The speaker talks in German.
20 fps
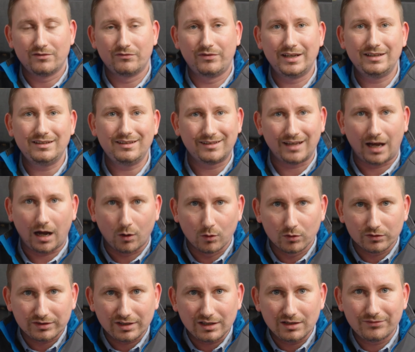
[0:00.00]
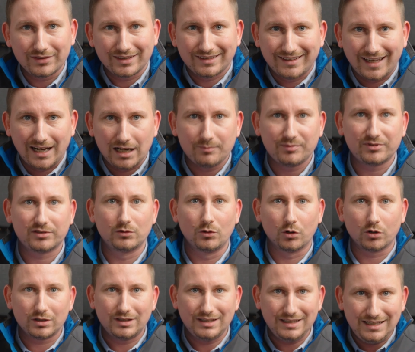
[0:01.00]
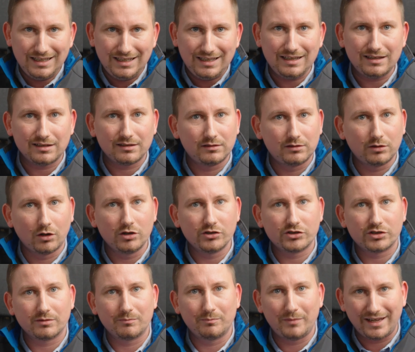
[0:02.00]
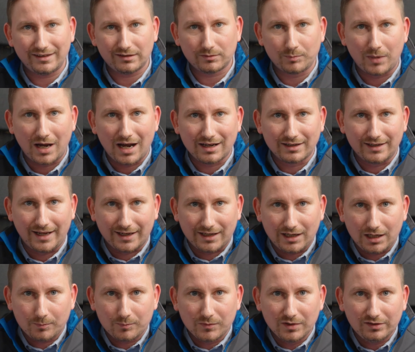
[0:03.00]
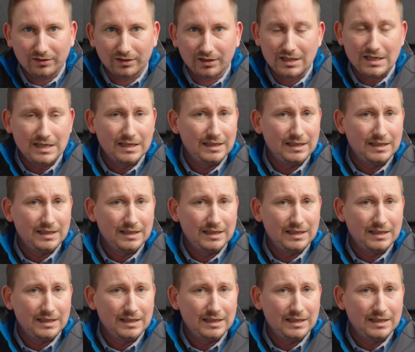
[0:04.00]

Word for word: wenn diese Aushilfe selbst noch nie solche messbaren Ergebnisse